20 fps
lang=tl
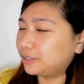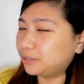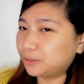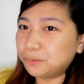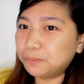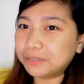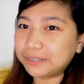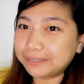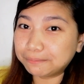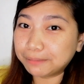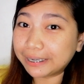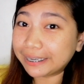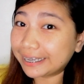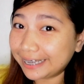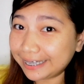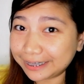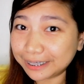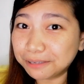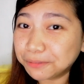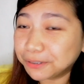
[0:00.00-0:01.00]
So,
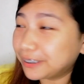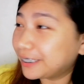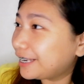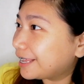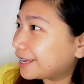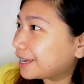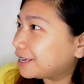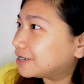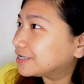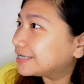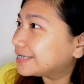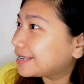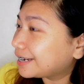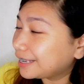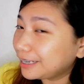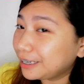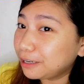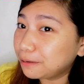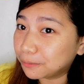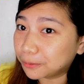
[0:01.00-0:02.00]
makikita mo talaga yung
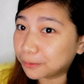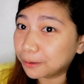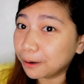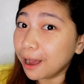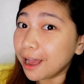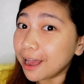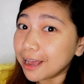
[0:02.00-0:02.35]
sarili mo